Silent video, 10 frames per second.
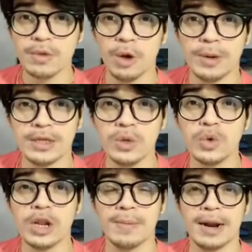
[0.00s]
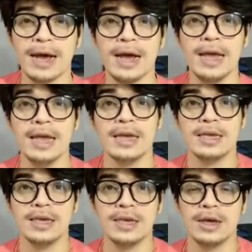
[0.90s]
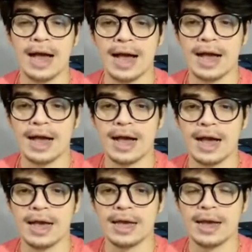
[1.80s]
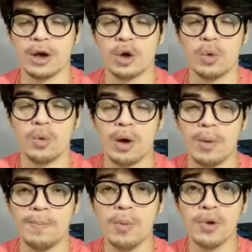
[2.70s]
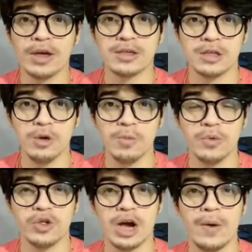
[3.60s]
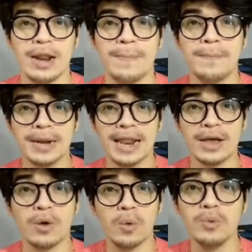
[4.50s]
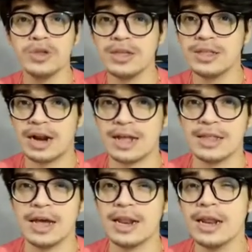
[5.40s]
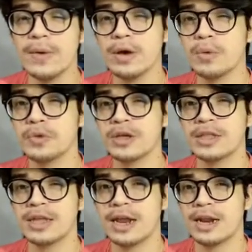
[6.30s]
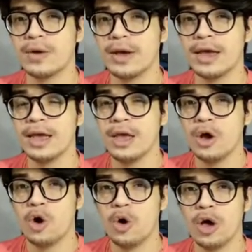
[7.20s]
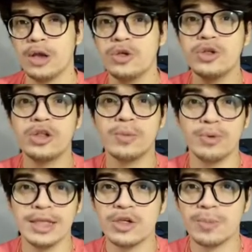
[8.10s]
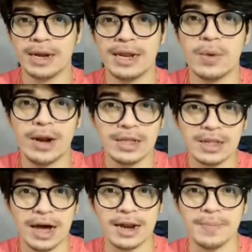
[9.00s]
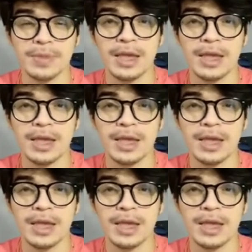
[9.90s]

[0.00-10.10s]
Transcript: eu preciso te lembrar que a, a, a, a população mundial ela é, ela é concentrada, ela não é, concentra, ela não é, é distribuída de maneira igualitária.